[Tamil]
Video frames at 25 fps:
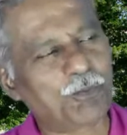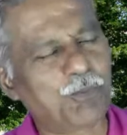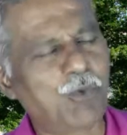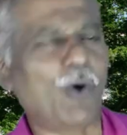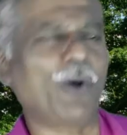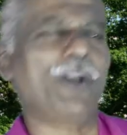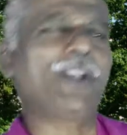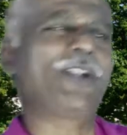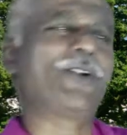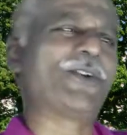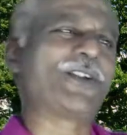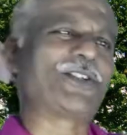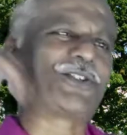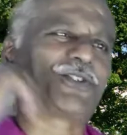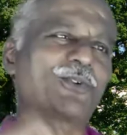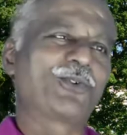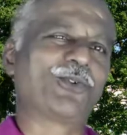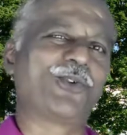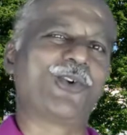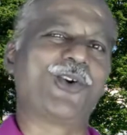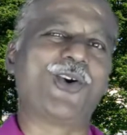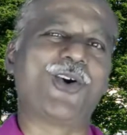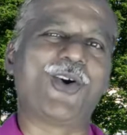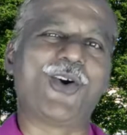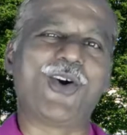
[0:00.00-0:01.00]
ஒரு போட்டி
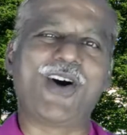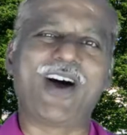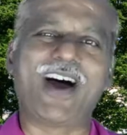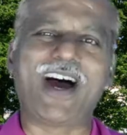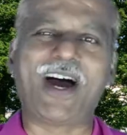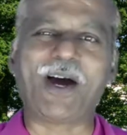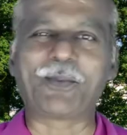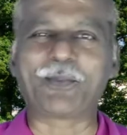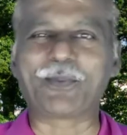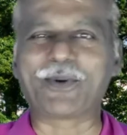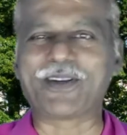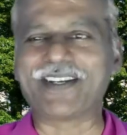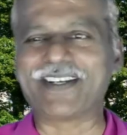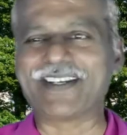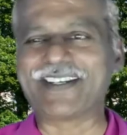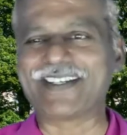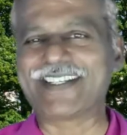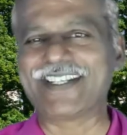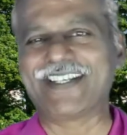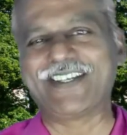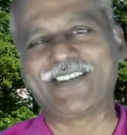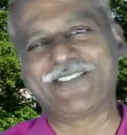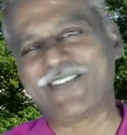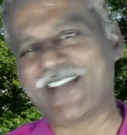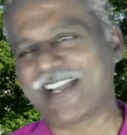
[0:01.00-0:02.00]
வச்சுருவோம்
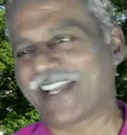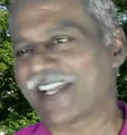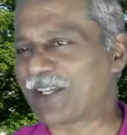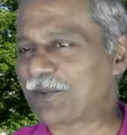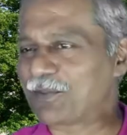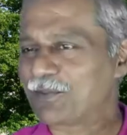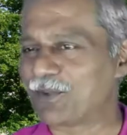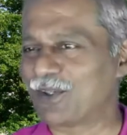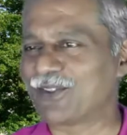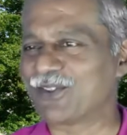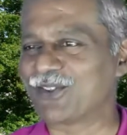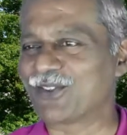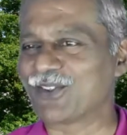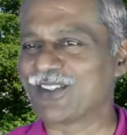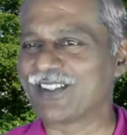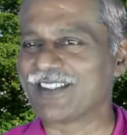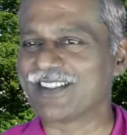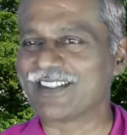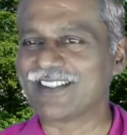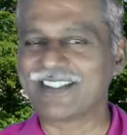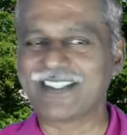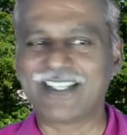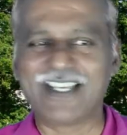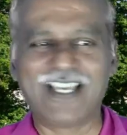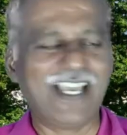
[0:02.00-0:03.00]
அப்படின்ட்டு வேங்கை புலி
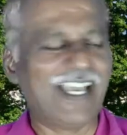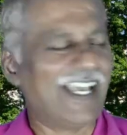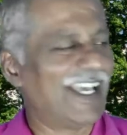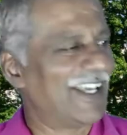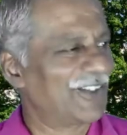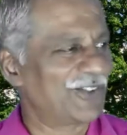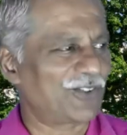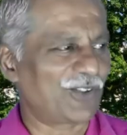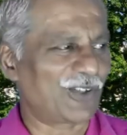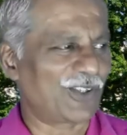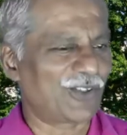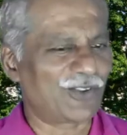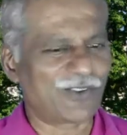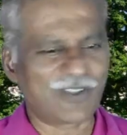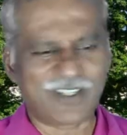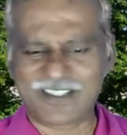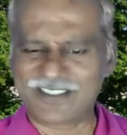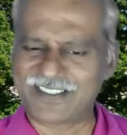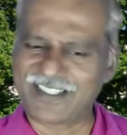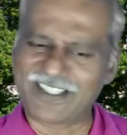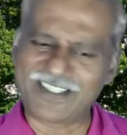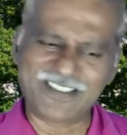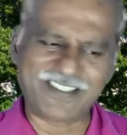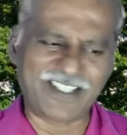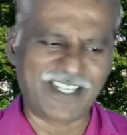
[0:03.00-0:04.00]
சொல்லுது சொன்ன
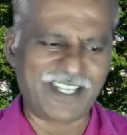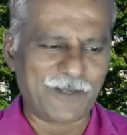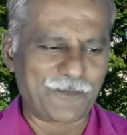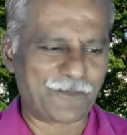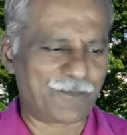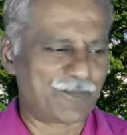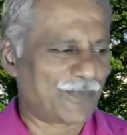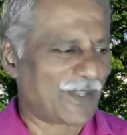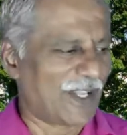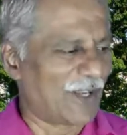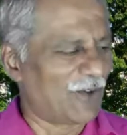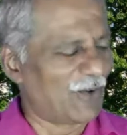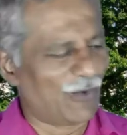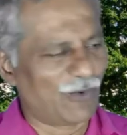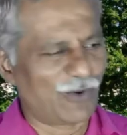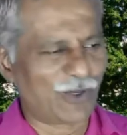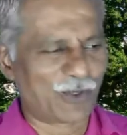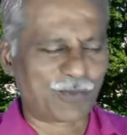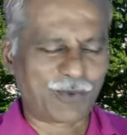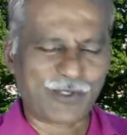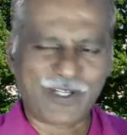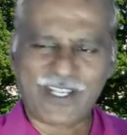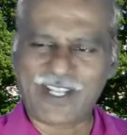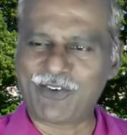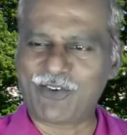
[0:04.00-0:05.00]
உடனே சரி சரி
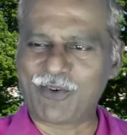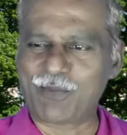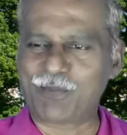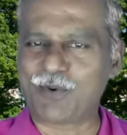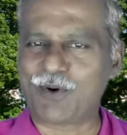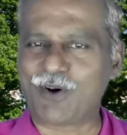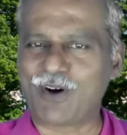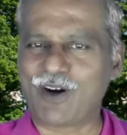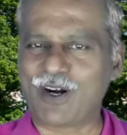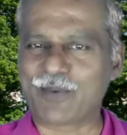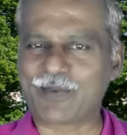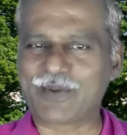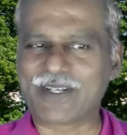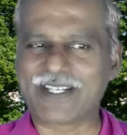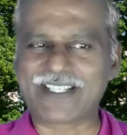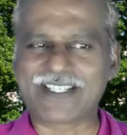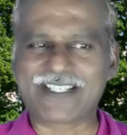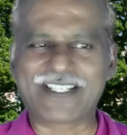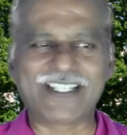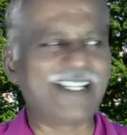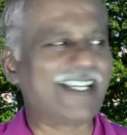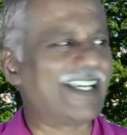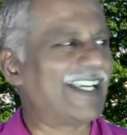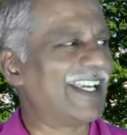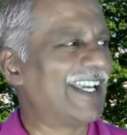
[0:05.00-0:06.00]
ஒவ்வொரு போட்டியாக வைப்போம்
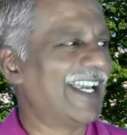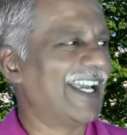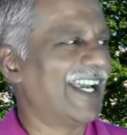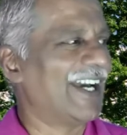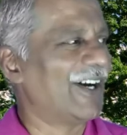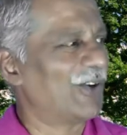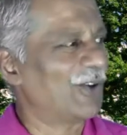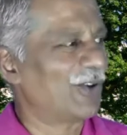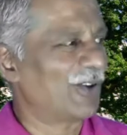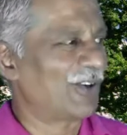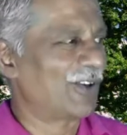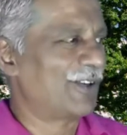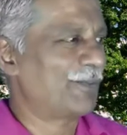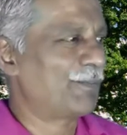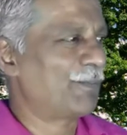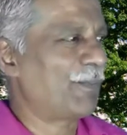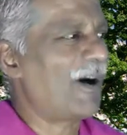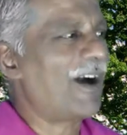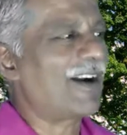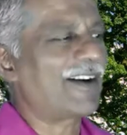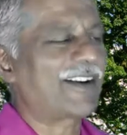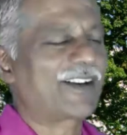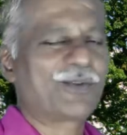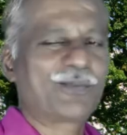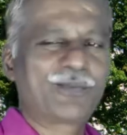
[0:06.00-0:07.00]
அப்படின்ட்டு ஒரு
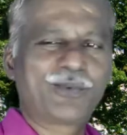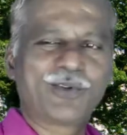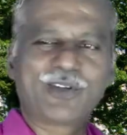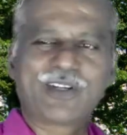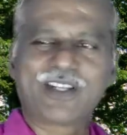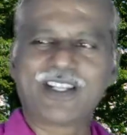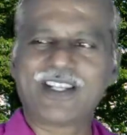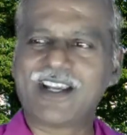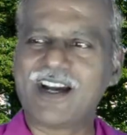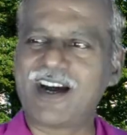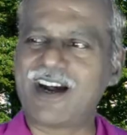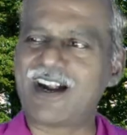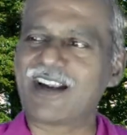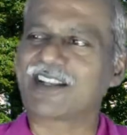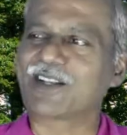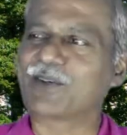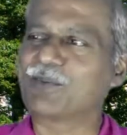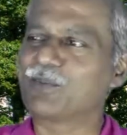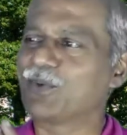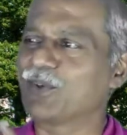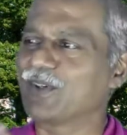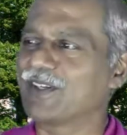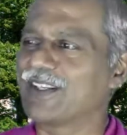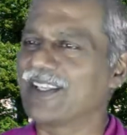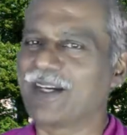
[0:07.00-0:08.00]
பாடுற போட்டி ஆடுற
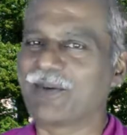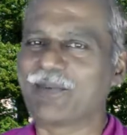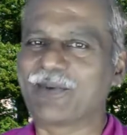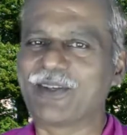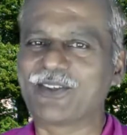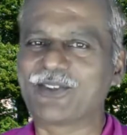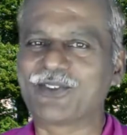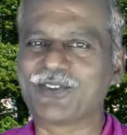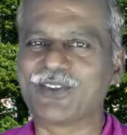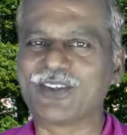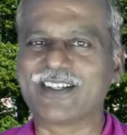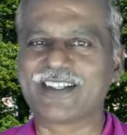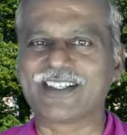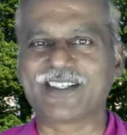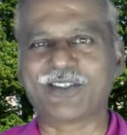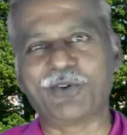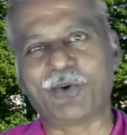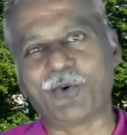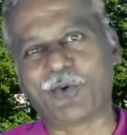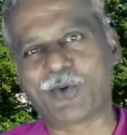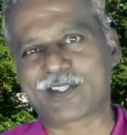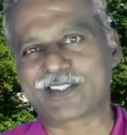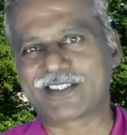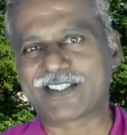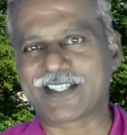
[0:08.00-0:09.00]
போட்டி அப்படின்னு சொல்லிட்டு
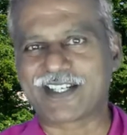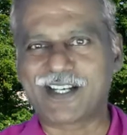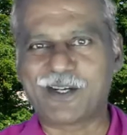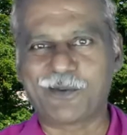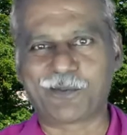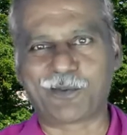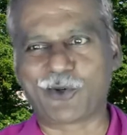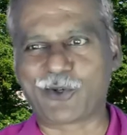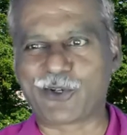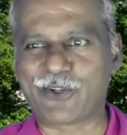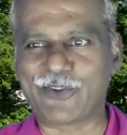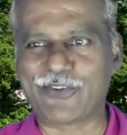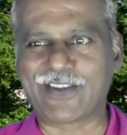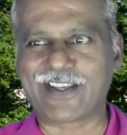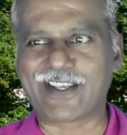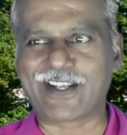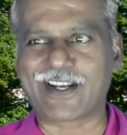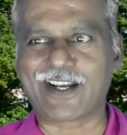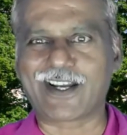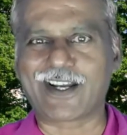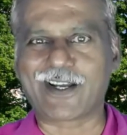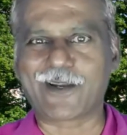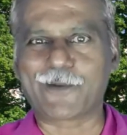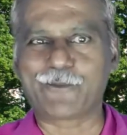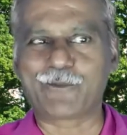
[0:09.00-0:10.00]
ஒவ்வொருத்தருக்காக போட்டி
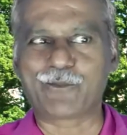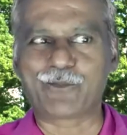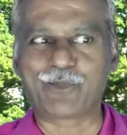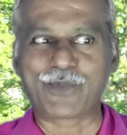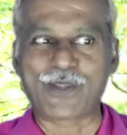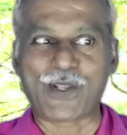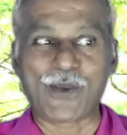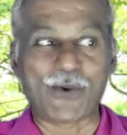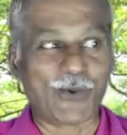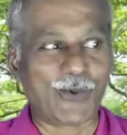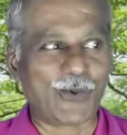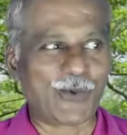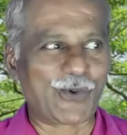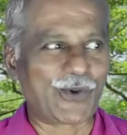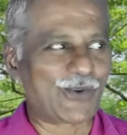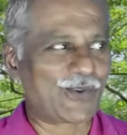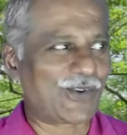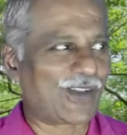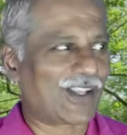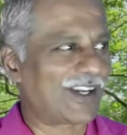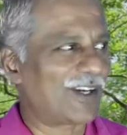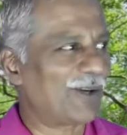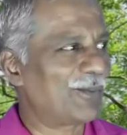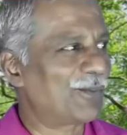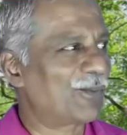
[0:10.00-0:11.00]
வைக்கிறாங்க ஒவ்வொரு
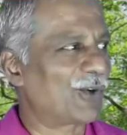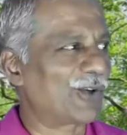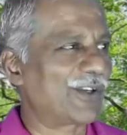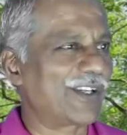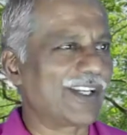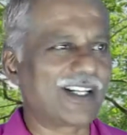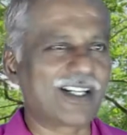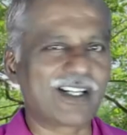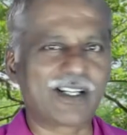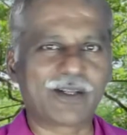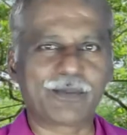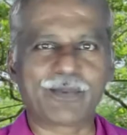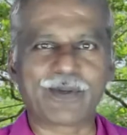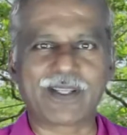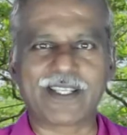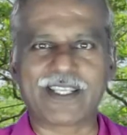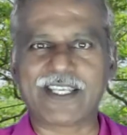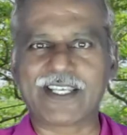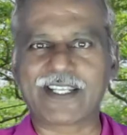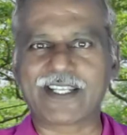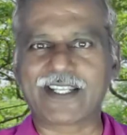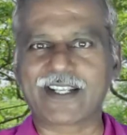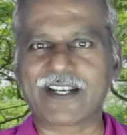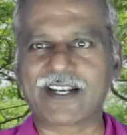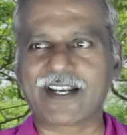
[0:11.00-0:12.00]
விலங்காக போட்டிகளில்
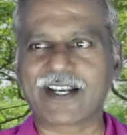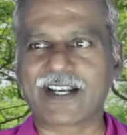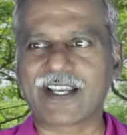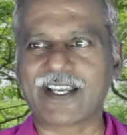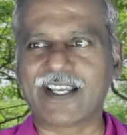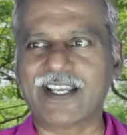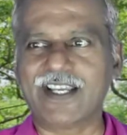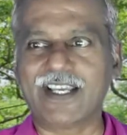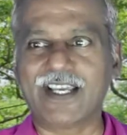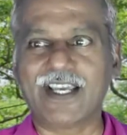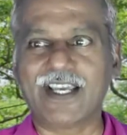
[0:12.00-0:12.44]
பங்கேற்கிறாங்க